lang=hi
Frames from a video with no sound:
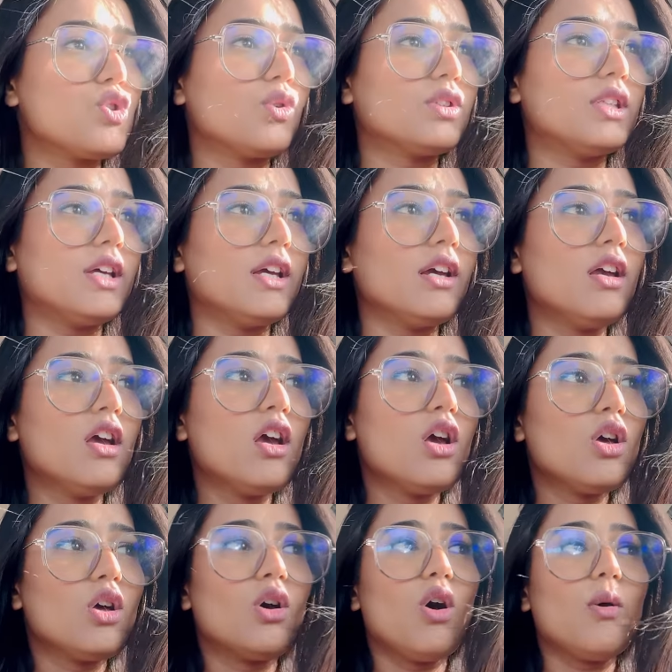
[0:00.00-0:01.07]
होते
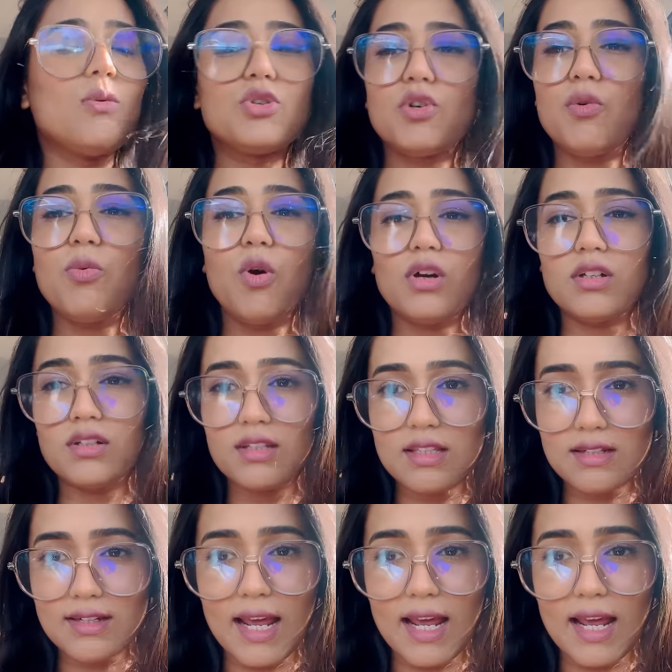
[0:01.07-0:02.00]
हैं और मुझे वो बहुत